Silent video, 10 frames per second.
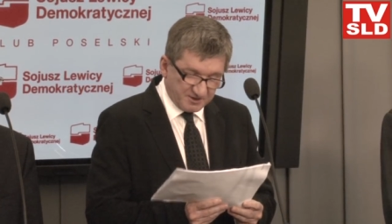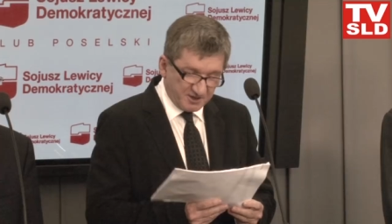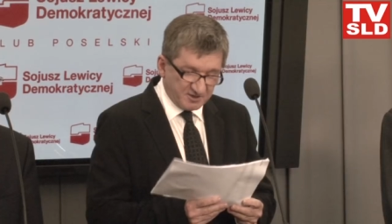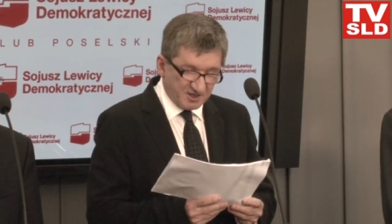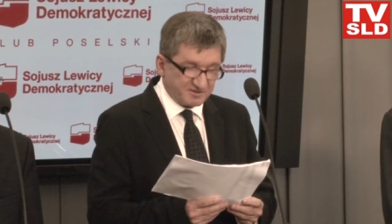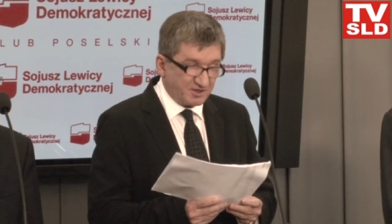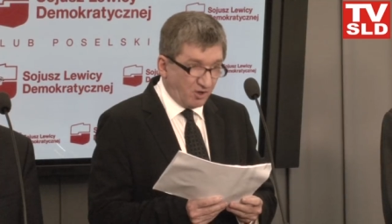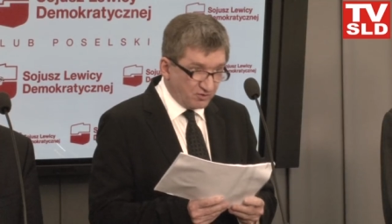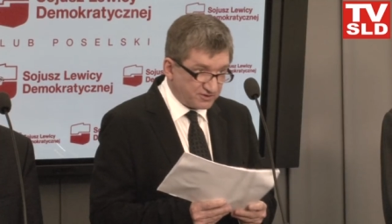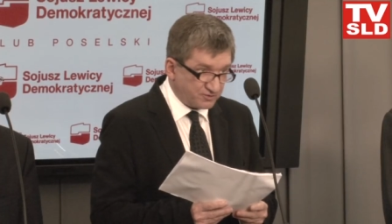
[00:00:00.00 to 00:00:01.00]
Jedna z
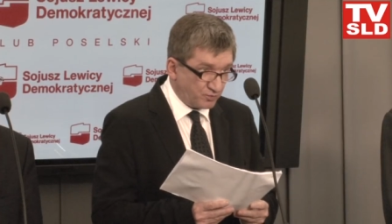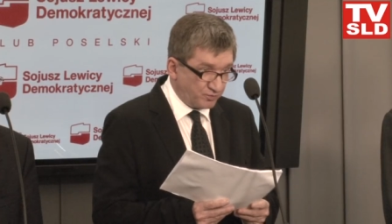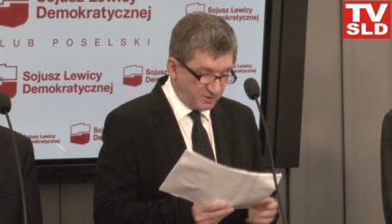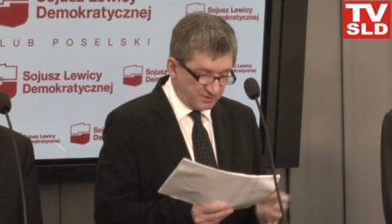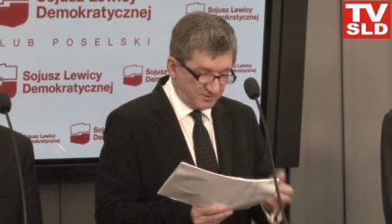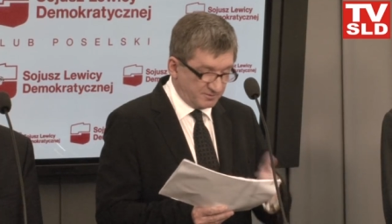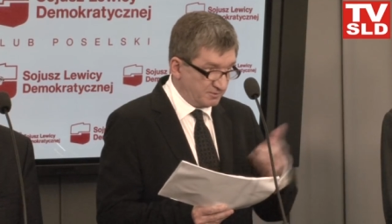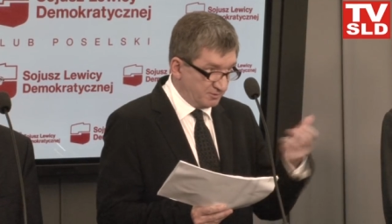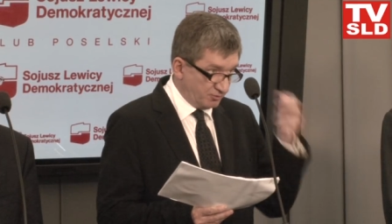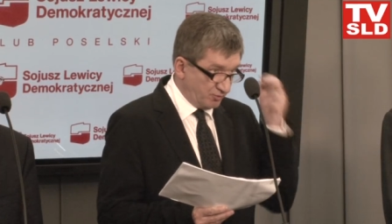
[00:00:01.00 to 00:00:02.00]
osób,
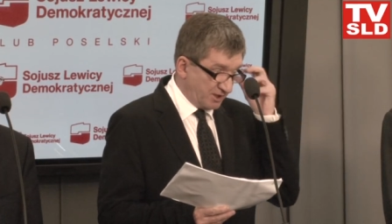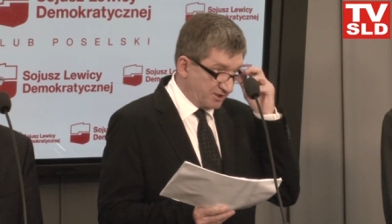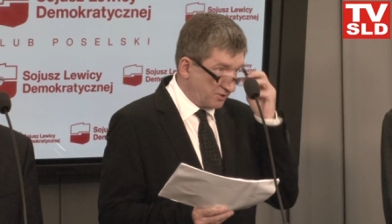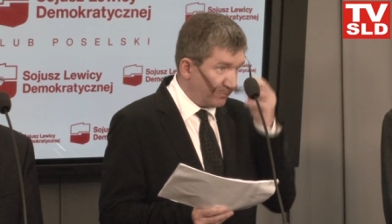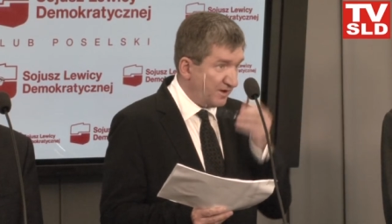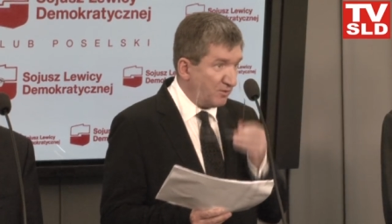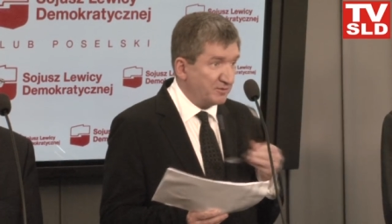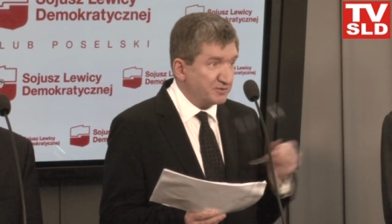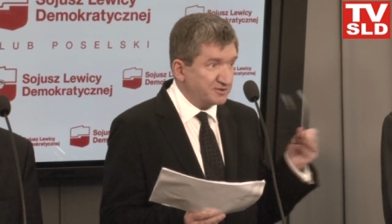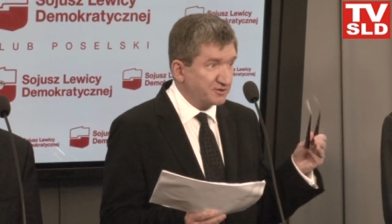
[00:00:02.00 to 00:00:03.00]
która
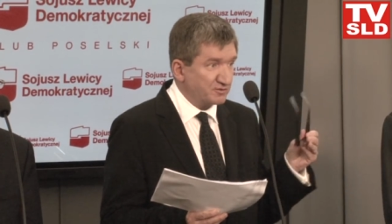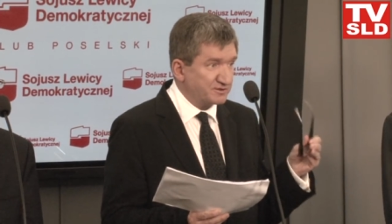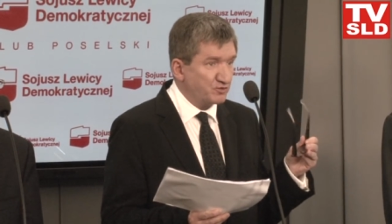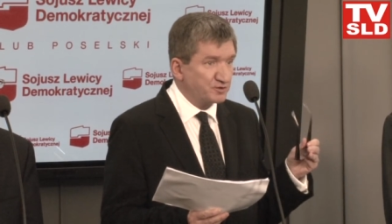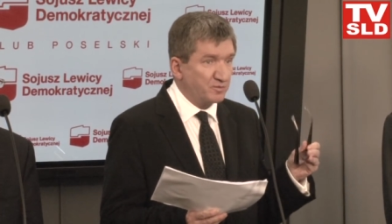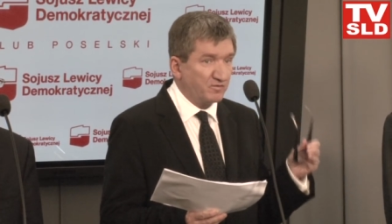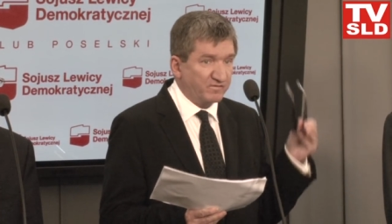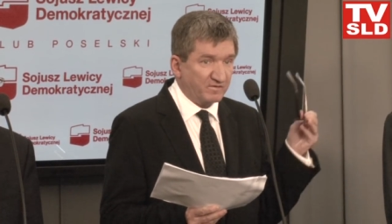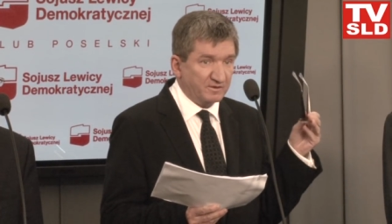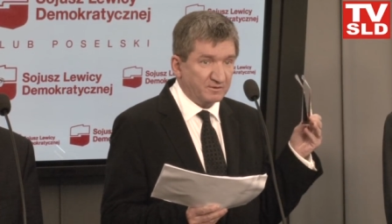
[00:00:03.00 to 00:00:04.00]
kierowała miejską, służbą,
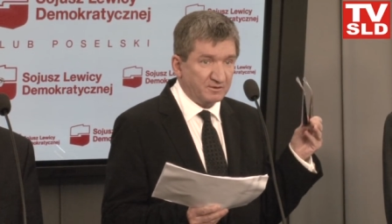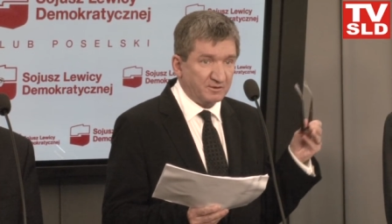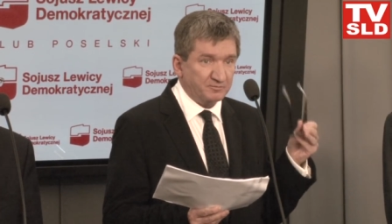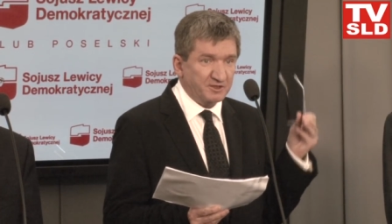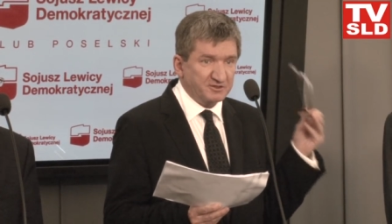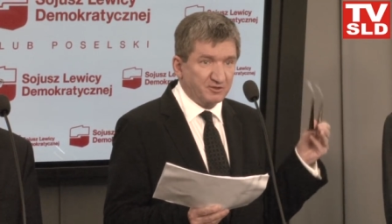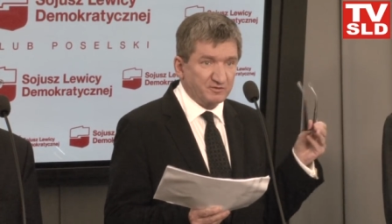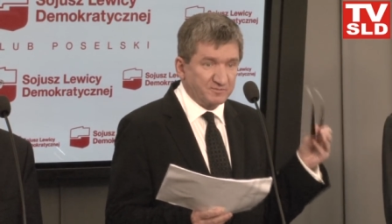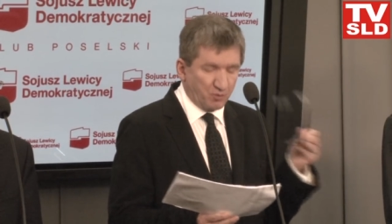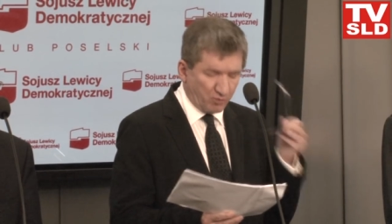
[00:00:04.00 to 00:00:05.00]
e,
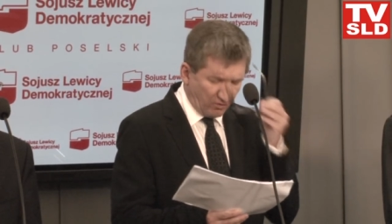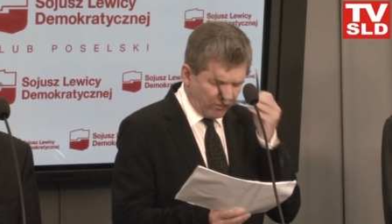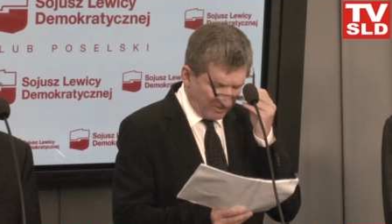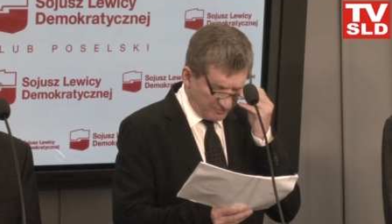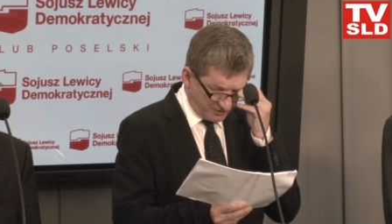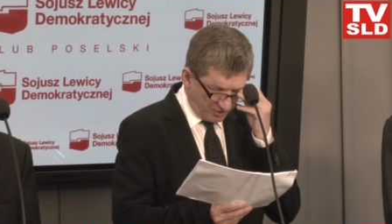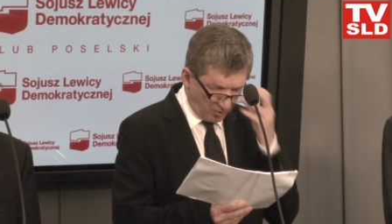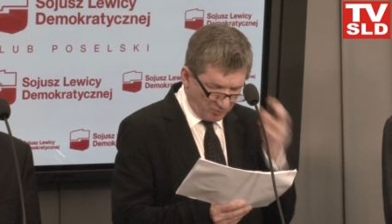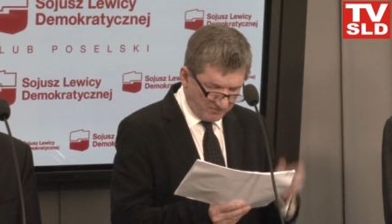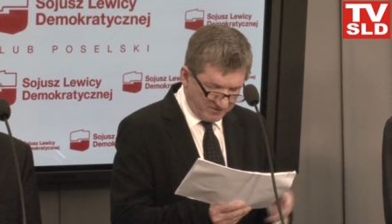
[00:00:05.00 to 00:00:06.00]
miejską spółką w
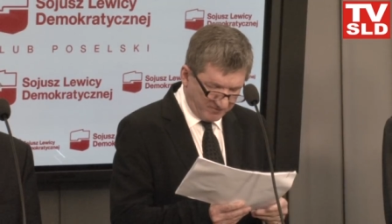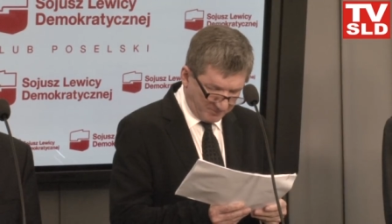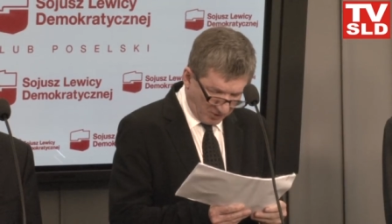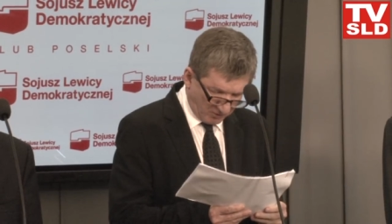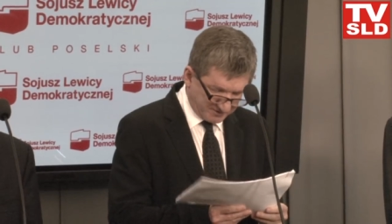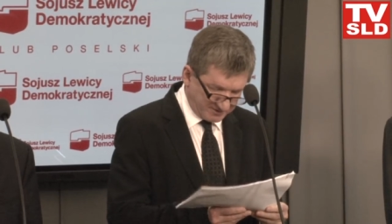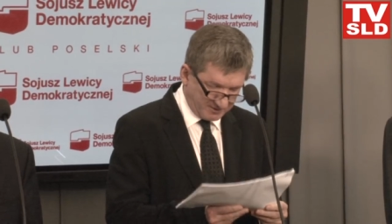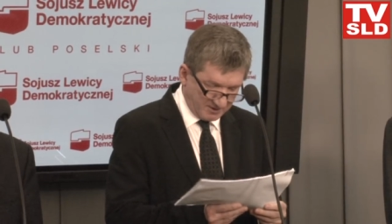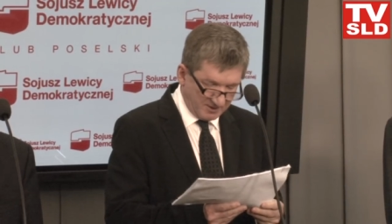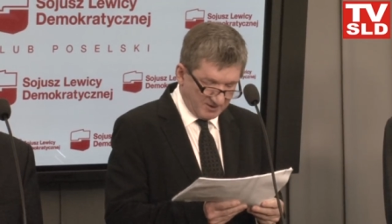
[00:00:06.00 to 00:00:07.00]
Wałbrzychu, mówi wprost,
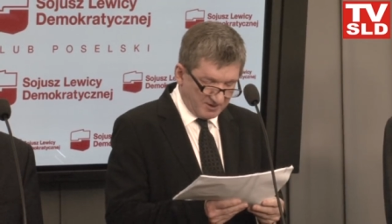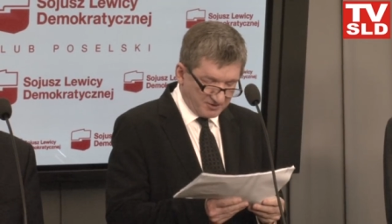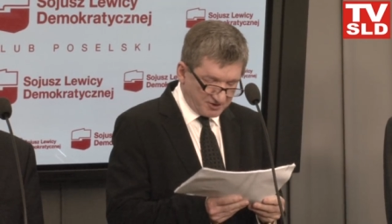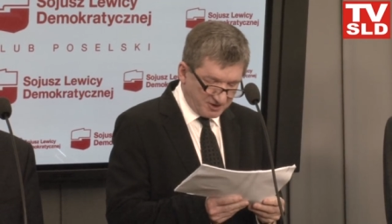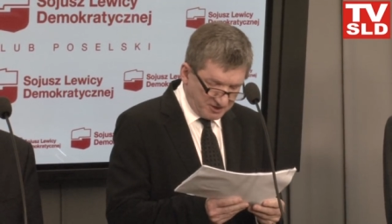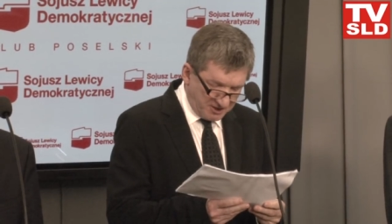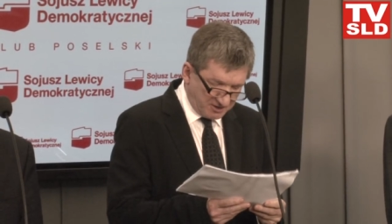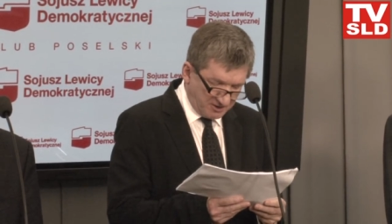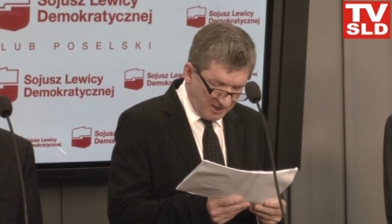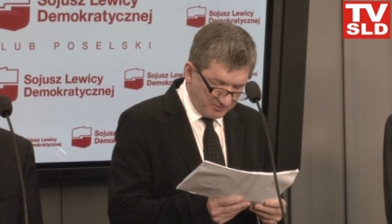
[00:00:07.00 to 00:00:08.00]
że
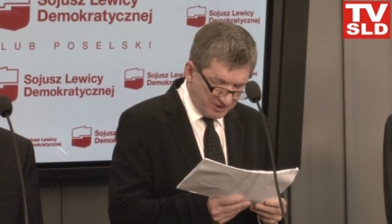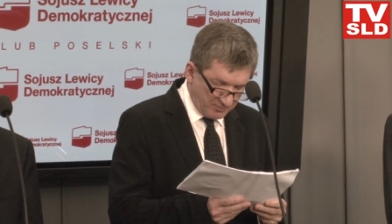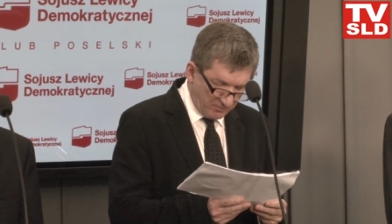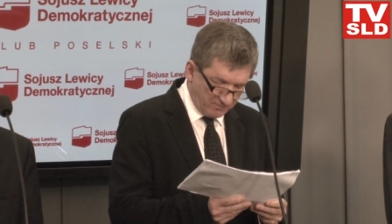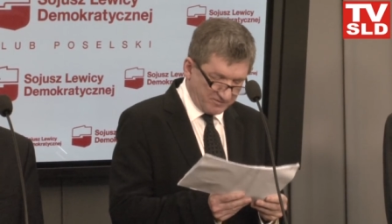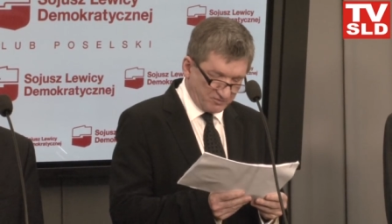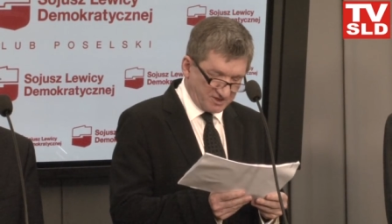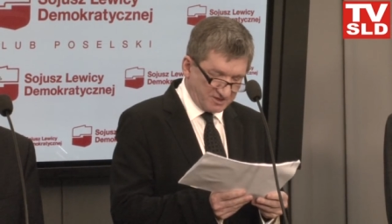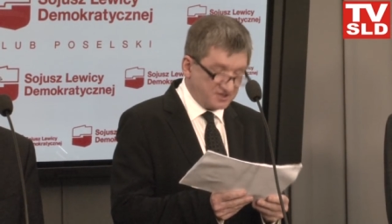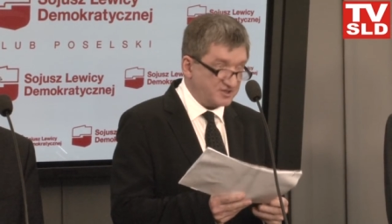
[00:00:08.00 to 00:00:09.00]
nikt nam nie mówił,
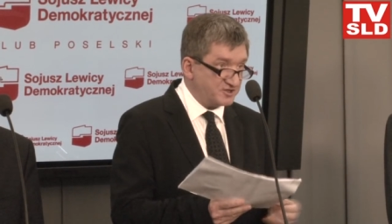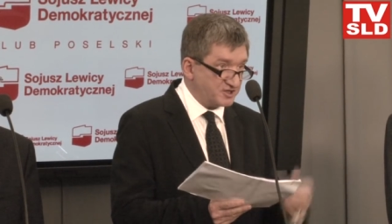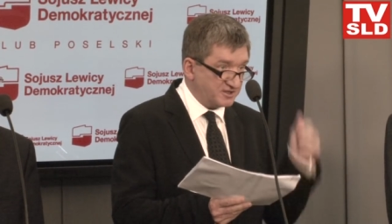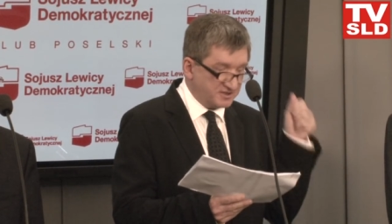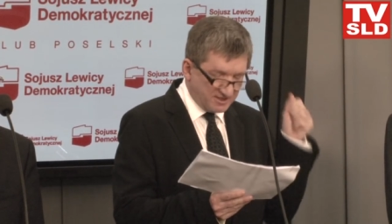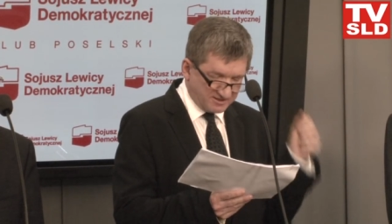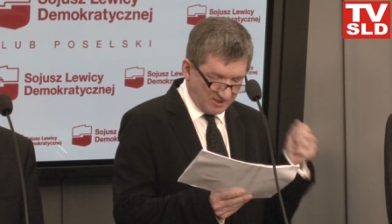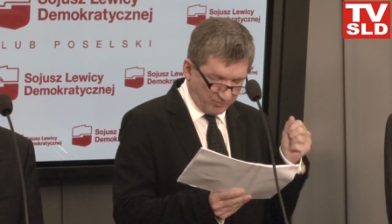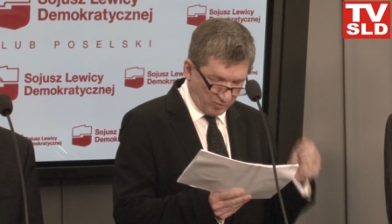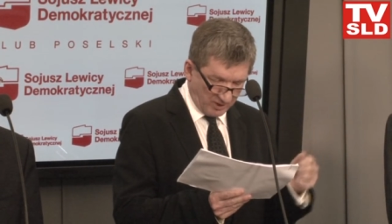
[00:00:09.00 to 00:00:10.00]
że jeśli się nie
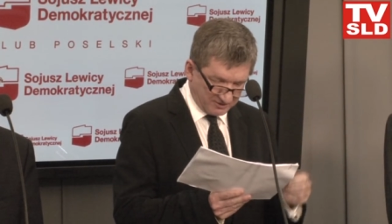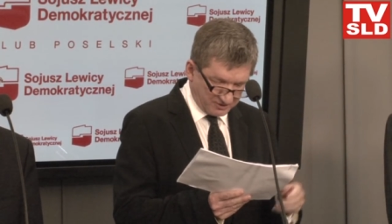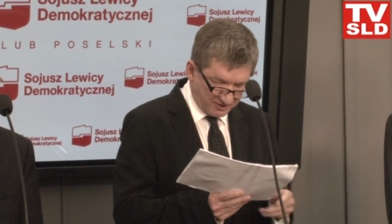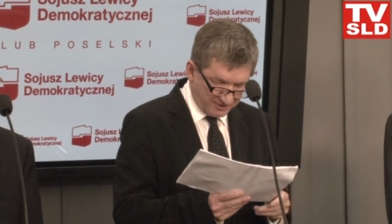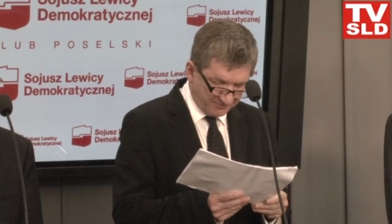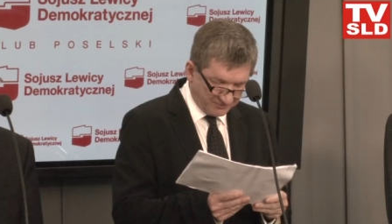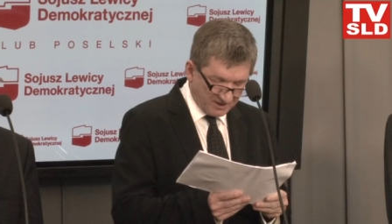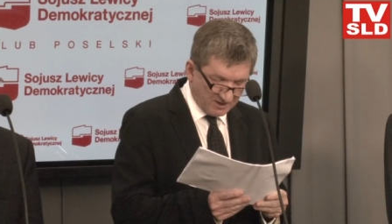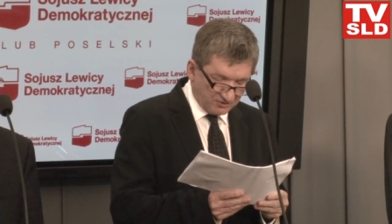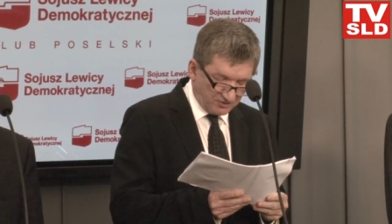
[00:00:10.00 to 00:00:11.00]
zapłaci,
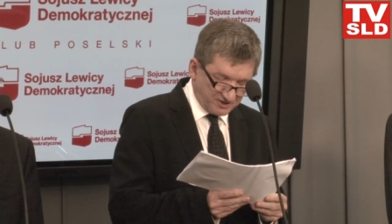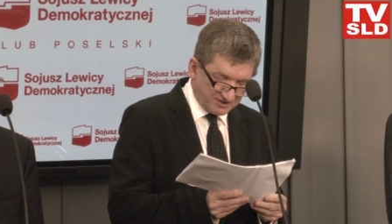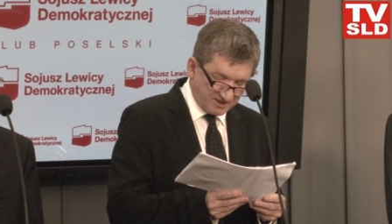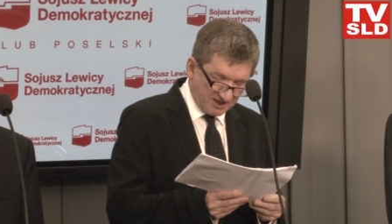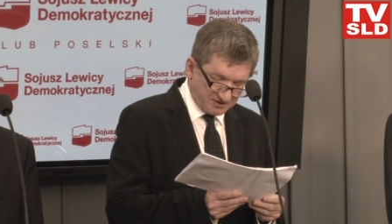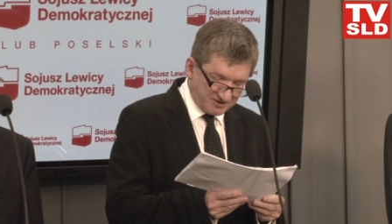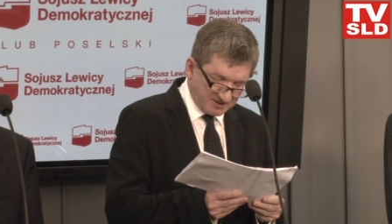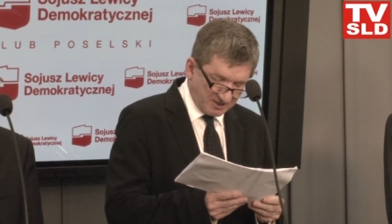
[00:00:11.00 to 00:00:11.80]
to się straci